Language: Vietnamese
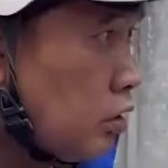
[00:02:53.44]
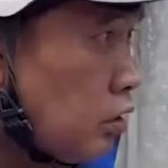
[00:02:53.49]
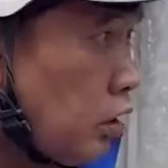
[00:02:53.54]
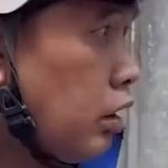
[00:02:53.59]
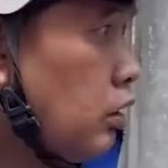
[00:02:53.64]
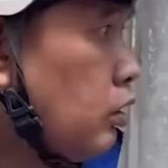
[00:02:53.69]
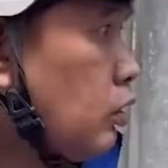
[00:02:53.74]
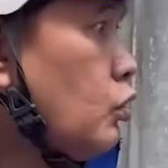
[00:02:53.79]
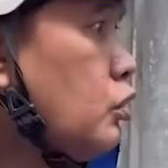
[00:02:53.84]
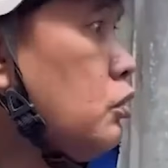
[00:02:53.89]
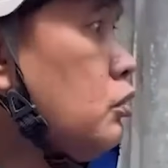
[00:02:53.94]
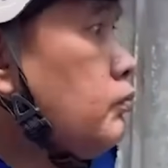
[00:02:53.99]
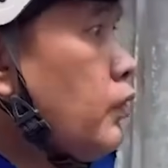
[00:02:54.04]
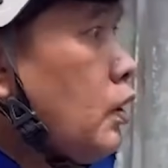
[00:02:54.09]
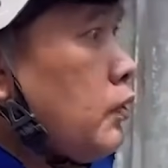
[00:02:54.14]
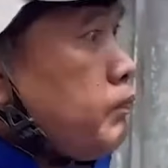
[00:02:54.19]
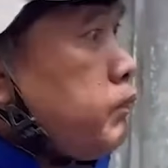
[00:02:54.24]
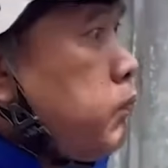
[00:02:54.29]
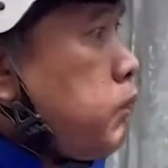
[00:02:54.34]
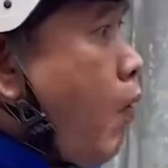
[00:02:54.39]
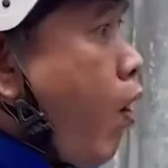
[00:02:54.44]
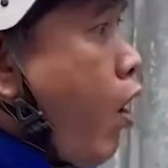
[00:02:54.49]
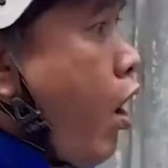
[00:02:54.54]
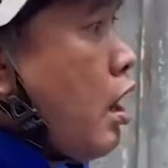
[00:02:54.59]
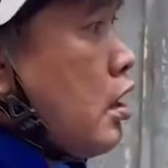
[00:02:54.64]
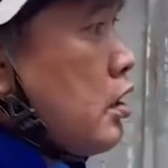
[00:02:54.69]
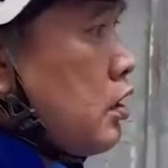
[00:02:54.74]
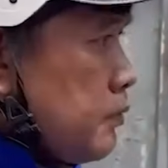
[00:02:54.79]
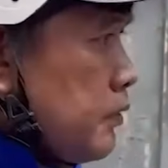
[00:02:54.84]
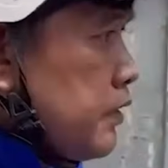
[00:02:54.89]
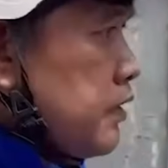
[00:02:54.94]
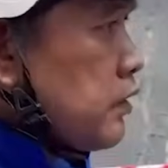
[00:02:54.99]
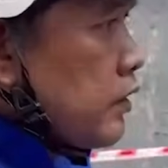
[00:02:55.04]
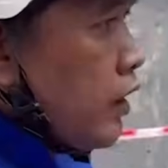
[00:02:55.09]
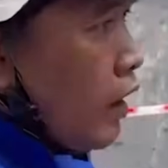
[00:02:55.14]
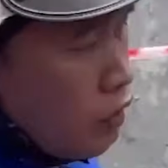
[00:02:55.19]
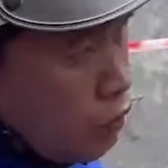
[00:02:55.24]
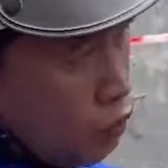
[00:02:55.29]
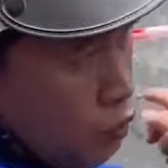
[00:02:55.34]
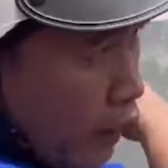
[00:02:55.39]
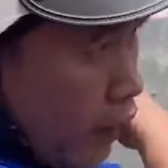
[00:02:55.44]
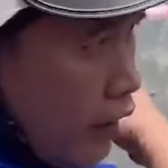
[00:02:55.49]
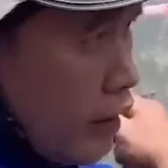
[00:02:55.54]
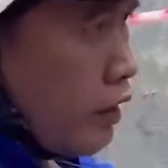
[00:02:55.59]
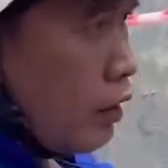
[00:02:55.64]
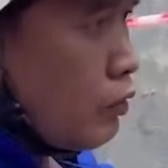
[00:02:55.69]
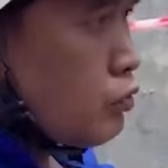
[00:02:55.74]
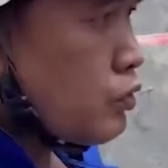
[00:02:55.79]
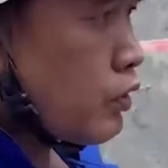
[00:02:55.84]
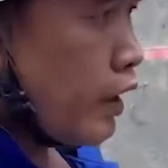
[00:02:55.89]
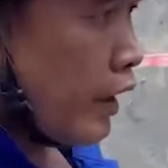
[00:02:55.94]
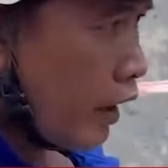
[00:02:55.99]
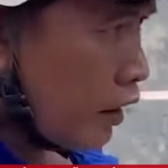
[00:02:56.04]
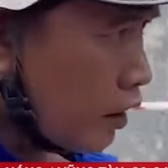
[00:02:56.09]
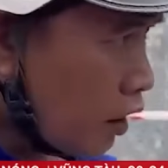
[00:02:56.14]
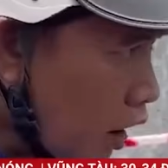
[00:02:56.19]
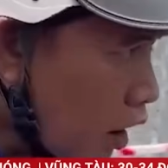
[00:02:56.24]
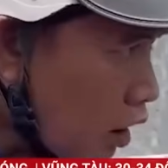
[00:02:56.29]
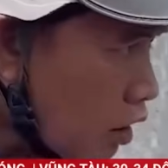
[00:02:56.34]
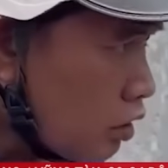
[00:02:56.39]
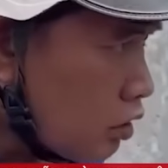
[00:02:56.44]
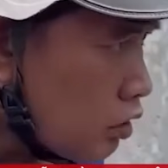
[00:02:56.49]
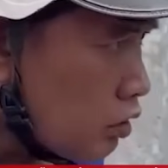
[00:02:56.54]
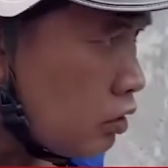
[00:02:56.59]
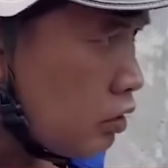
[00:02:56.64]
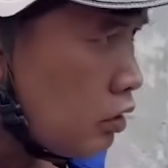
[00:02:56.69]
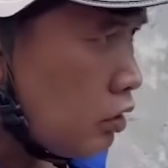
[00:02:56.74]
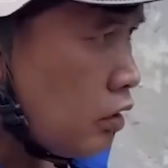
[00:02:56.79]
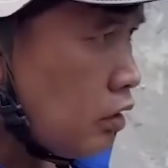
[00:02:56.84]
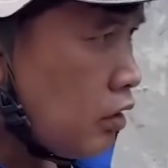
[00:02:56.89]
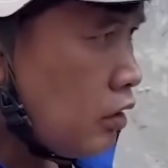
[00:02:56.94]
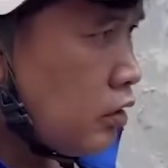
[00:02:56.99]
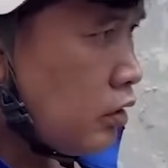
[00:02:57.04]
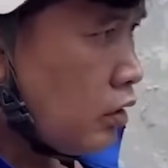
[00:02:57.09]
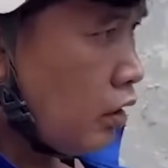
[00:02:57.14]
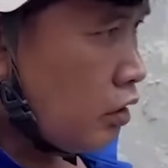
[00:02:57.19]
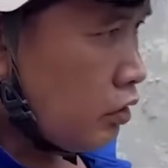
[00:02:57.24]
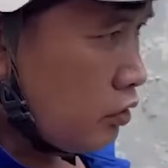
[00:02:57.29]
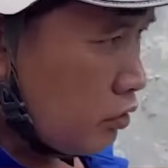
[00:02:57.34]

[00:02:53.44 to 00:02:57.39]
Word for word: thì tôi mới bỏ người bị thương đây tôi chạy chống, tôi kè nữa đó